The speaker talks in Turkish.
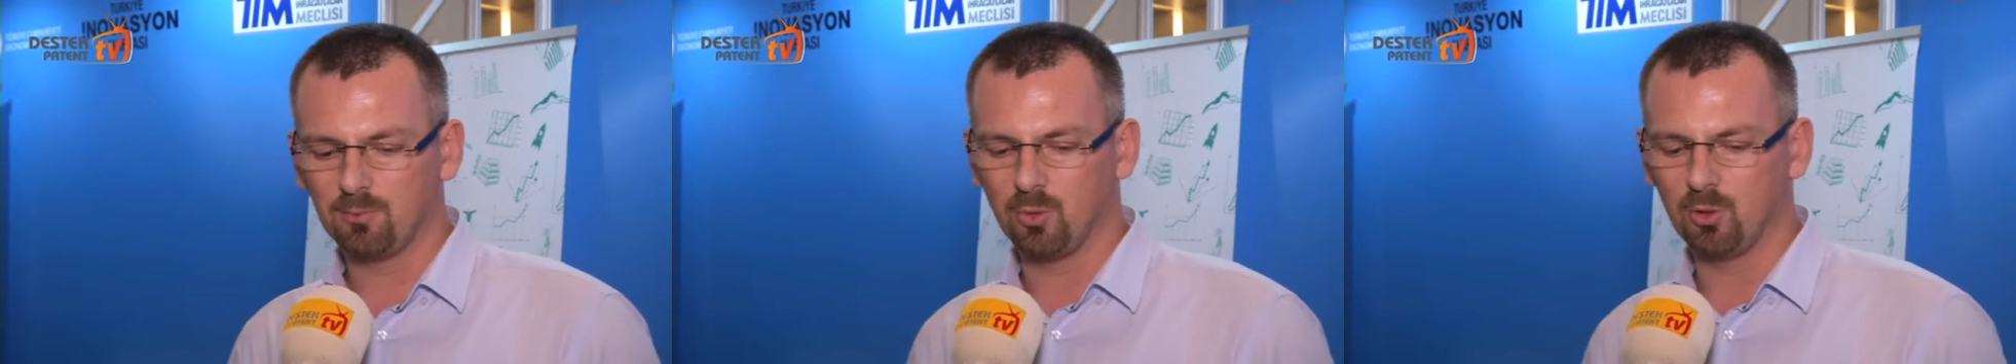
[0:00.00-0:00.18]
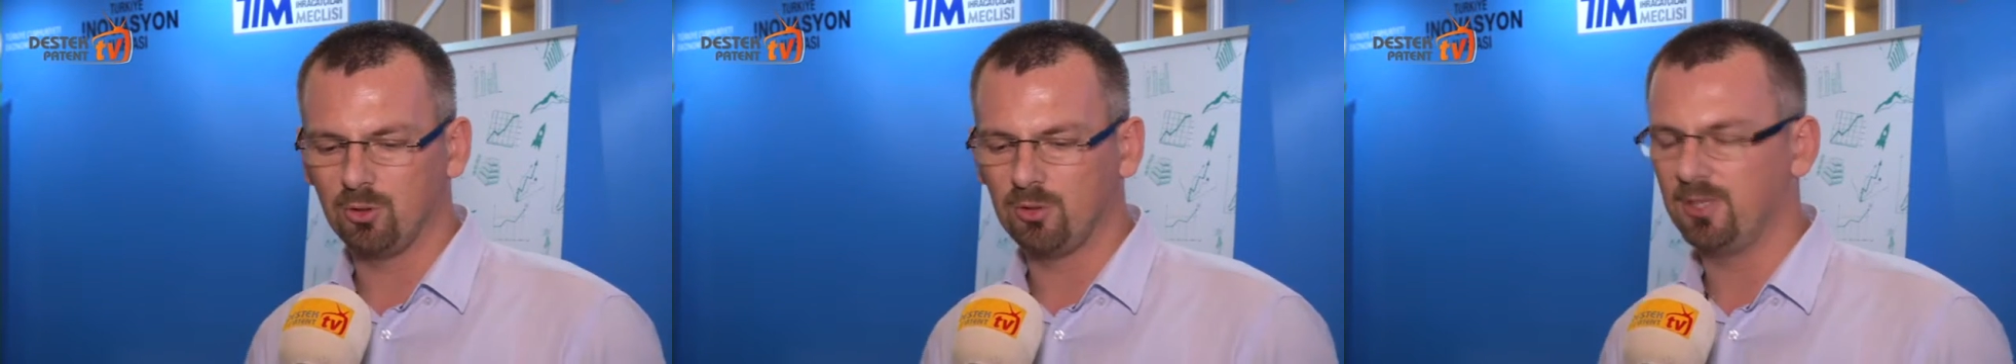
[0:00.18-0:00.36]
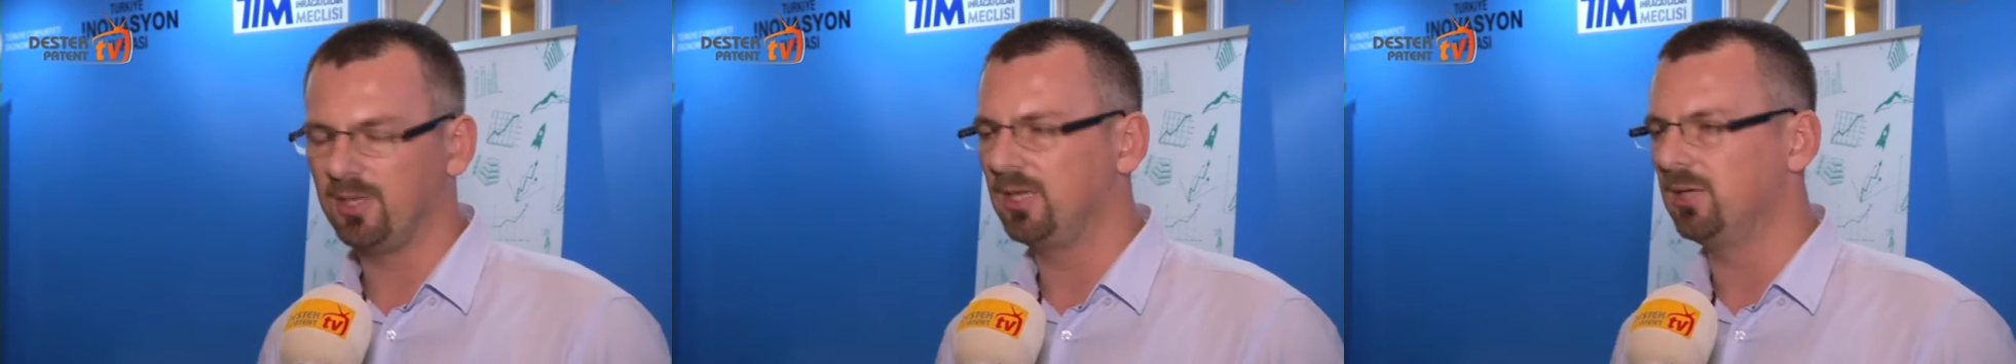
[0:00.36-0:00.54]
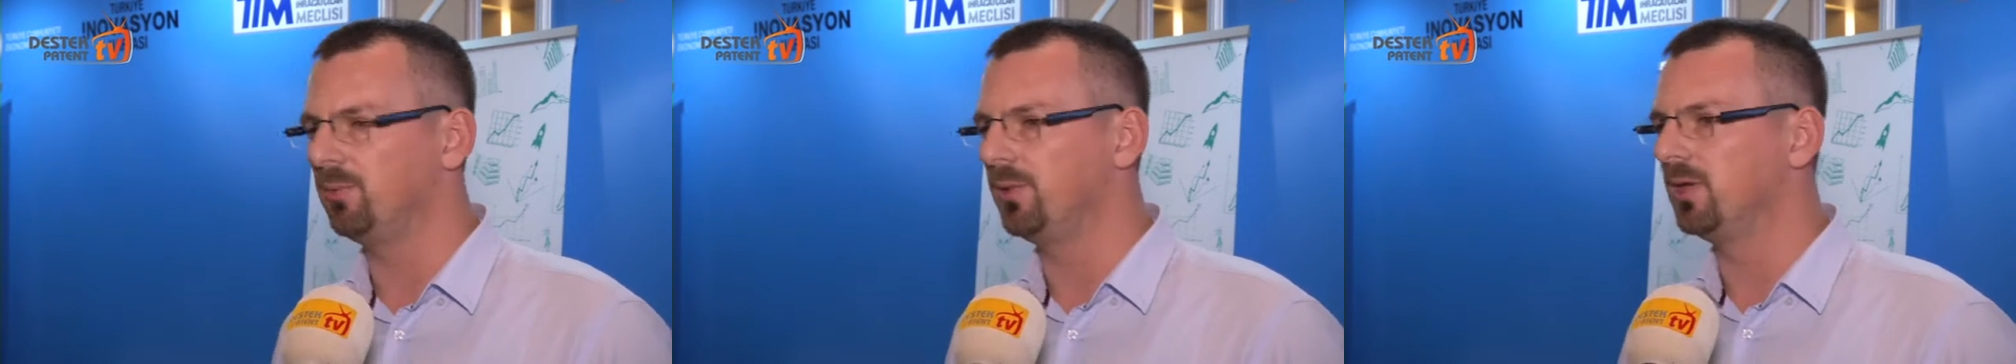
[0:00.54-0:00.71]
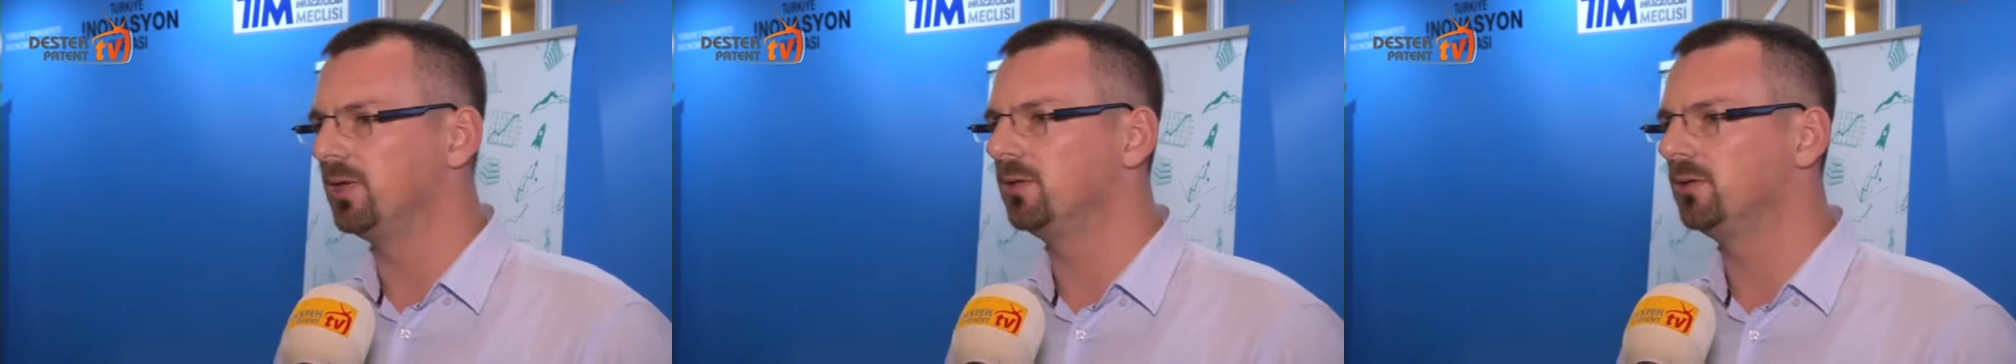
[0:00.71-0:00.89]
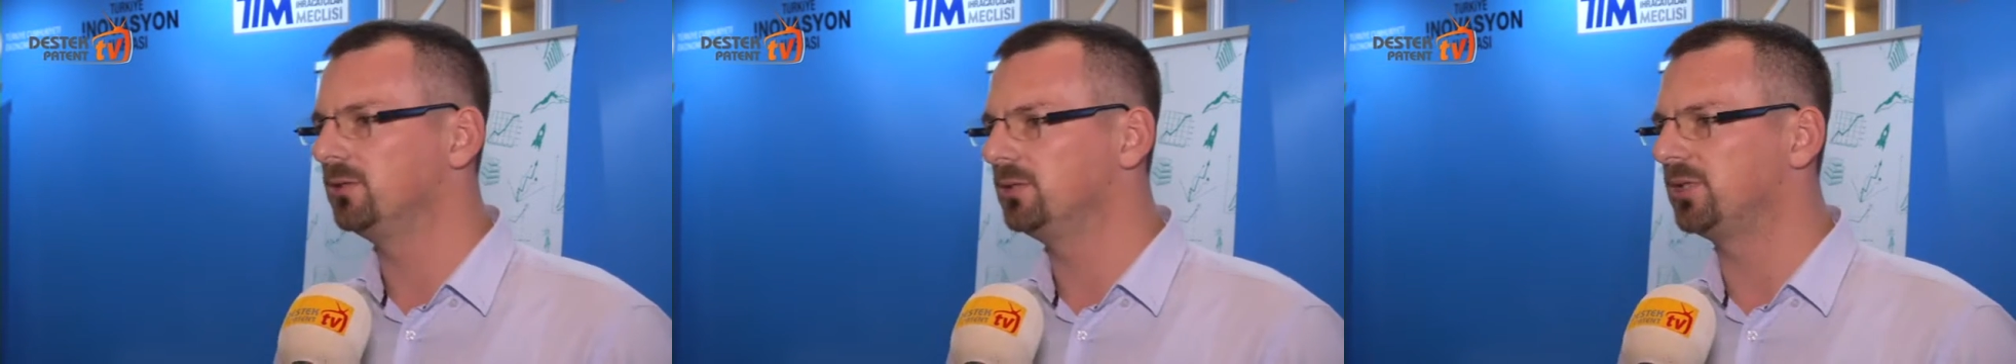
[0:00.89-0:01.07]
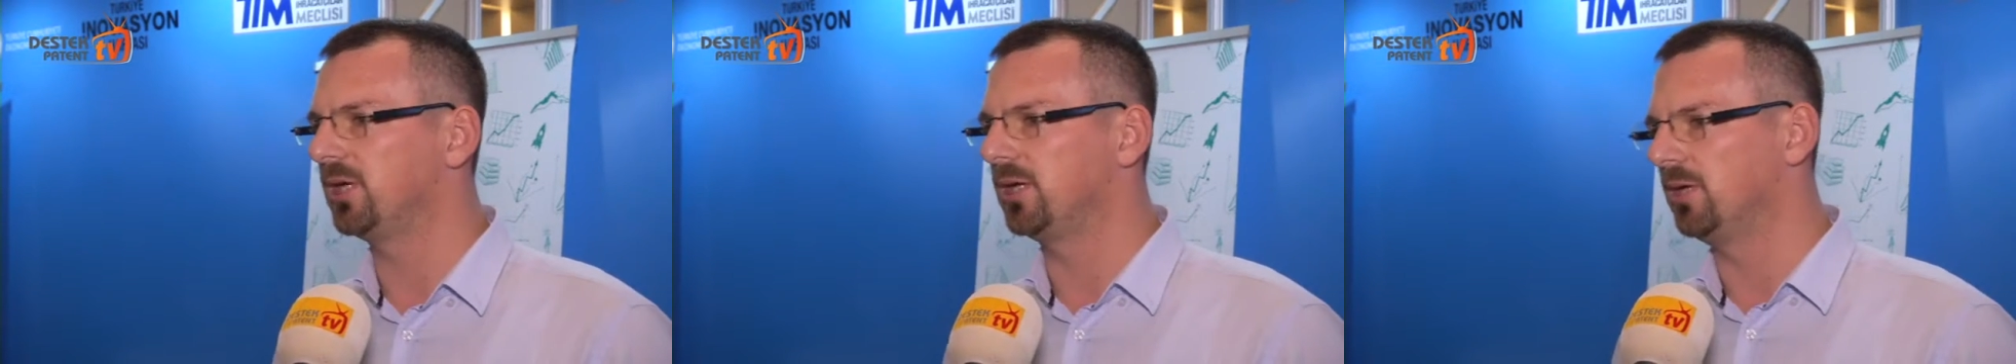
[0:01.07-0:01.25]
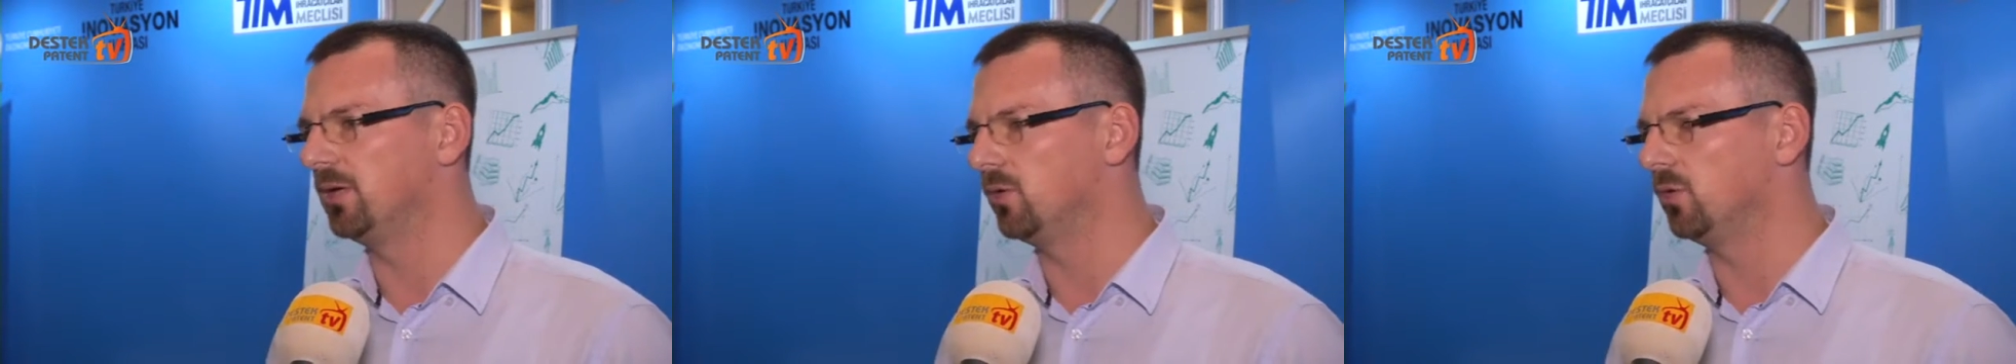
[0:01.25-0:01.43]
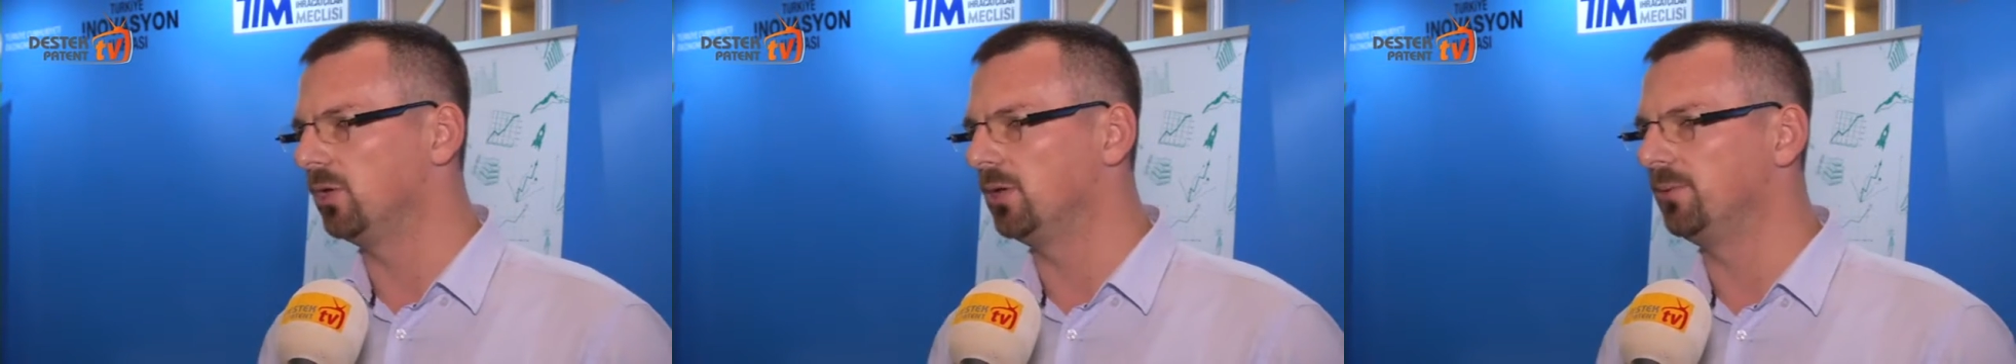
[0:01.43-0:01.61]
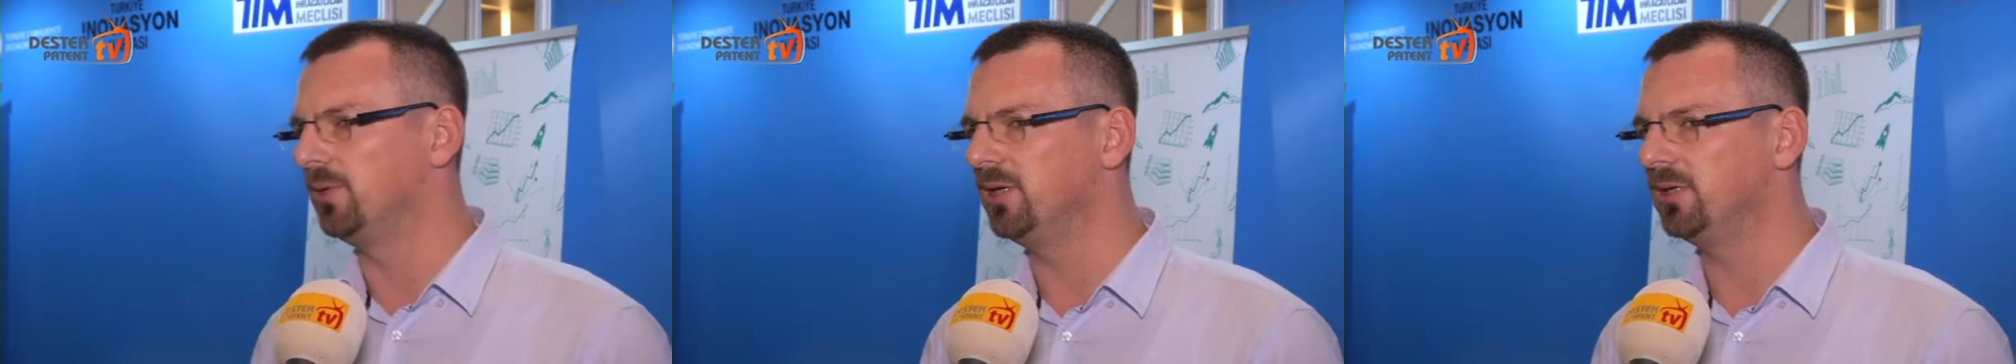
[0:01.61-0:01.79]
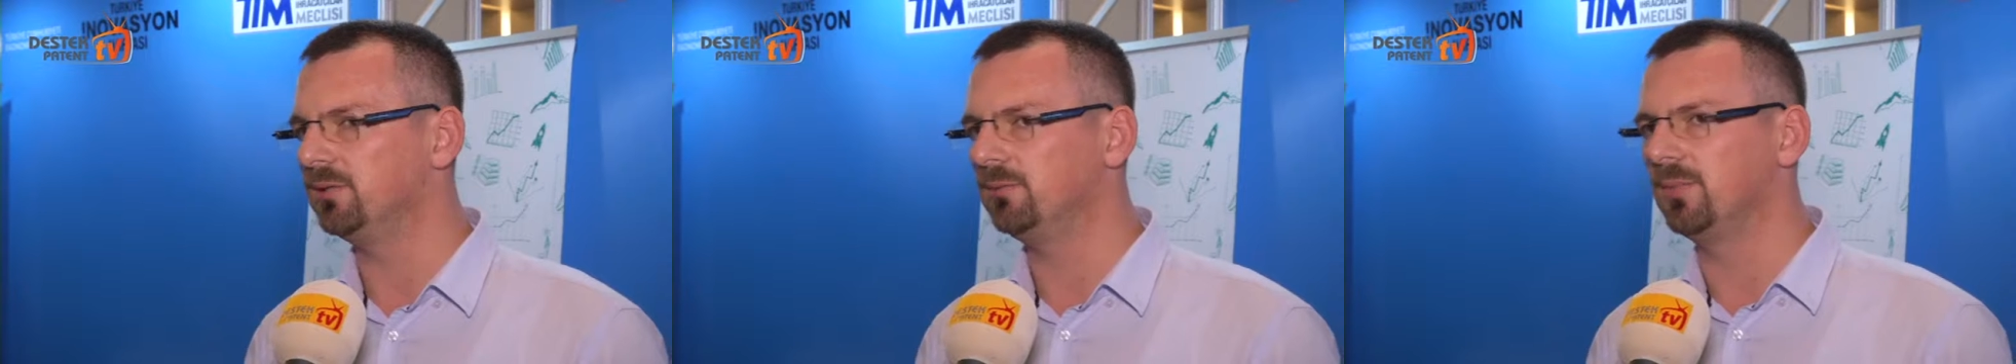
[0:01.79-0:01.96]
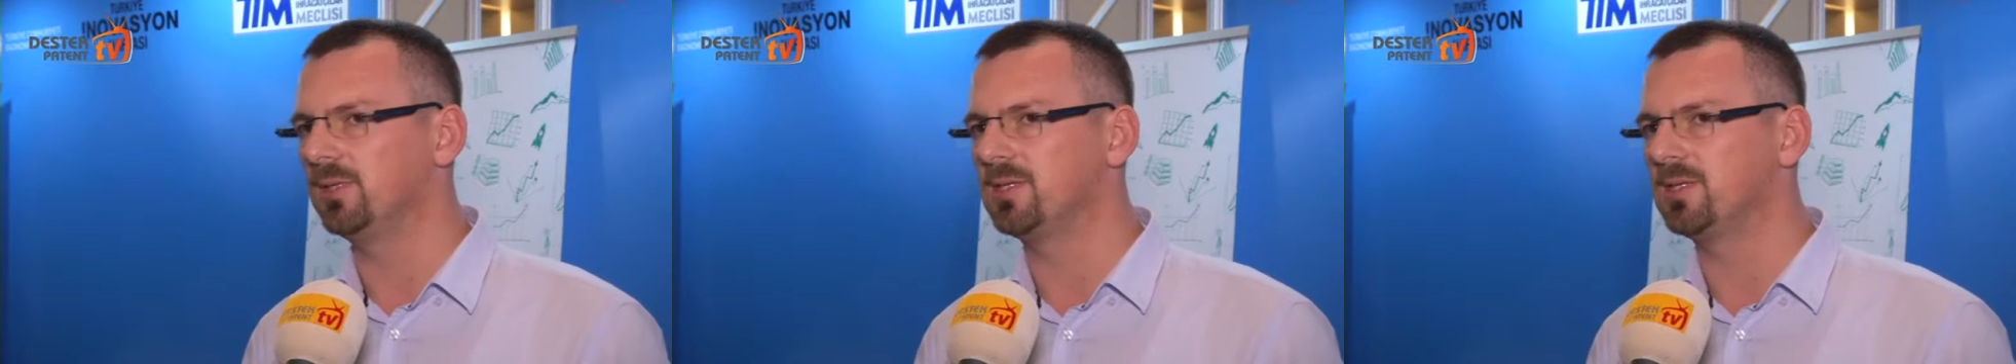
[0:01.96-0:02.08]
Bunun ne gibi şeyleri olabilir?